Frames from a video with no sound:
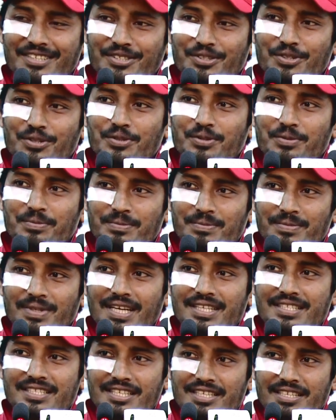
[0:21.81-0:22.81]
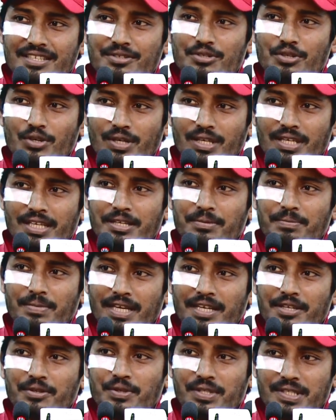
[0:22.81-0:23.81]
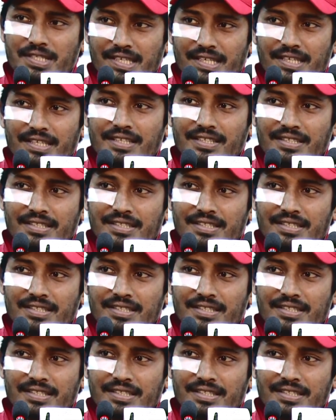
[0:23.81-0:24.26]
হয়তো আজকে সকালেই প্ল্যান হয়েছে